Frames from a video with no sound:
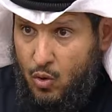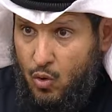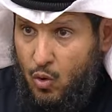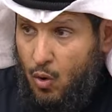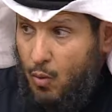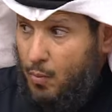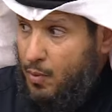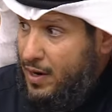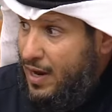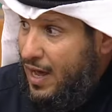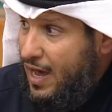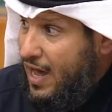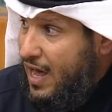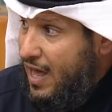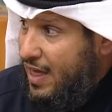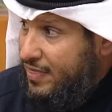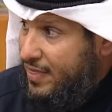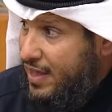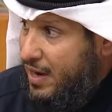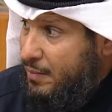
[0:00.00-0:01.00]
ومن
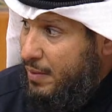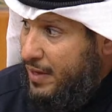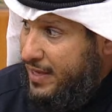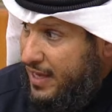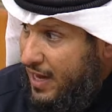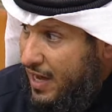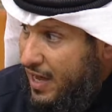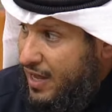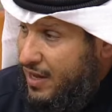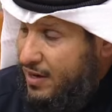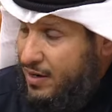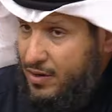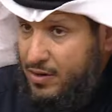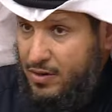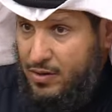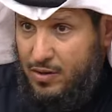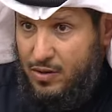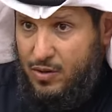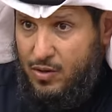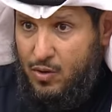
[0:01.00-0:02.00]
هذا المكان
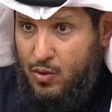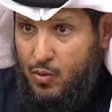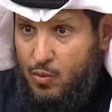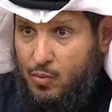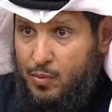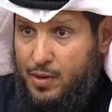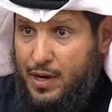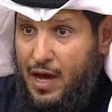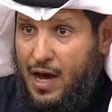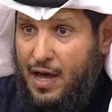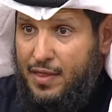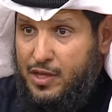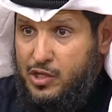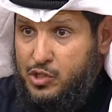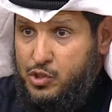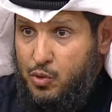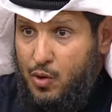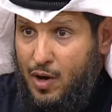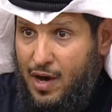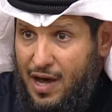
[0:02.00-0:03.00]
ومن هذا
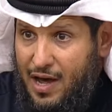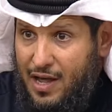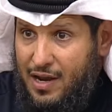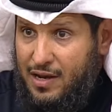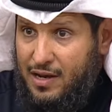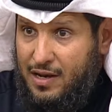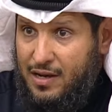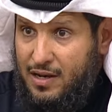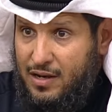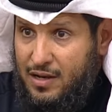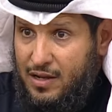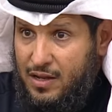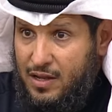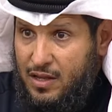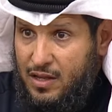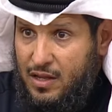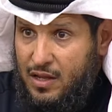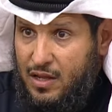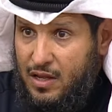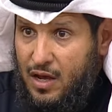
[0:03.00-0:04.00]
السؤال
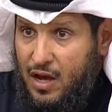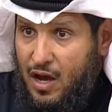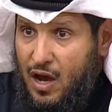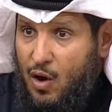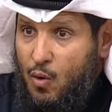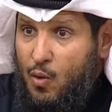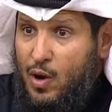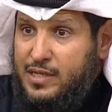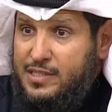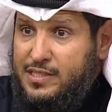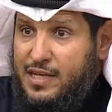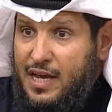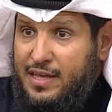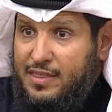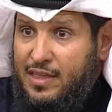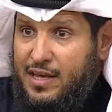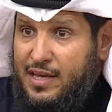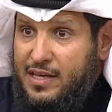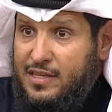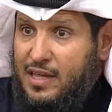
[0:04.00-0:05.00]
أوجه
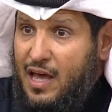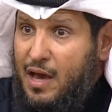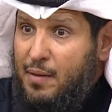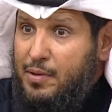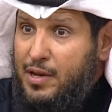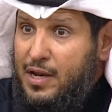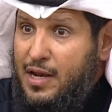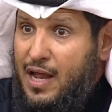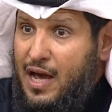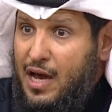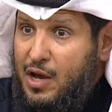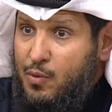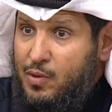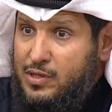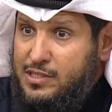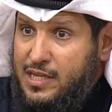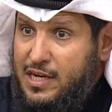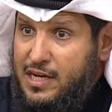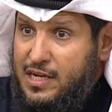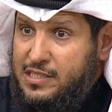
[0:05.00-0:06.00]
أيضا خطابي للأخ
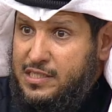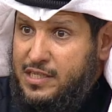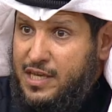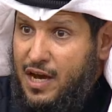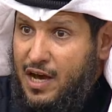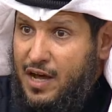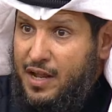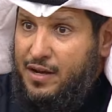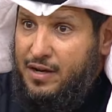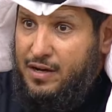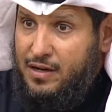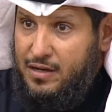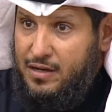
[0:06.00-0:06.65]
وزير الإسكان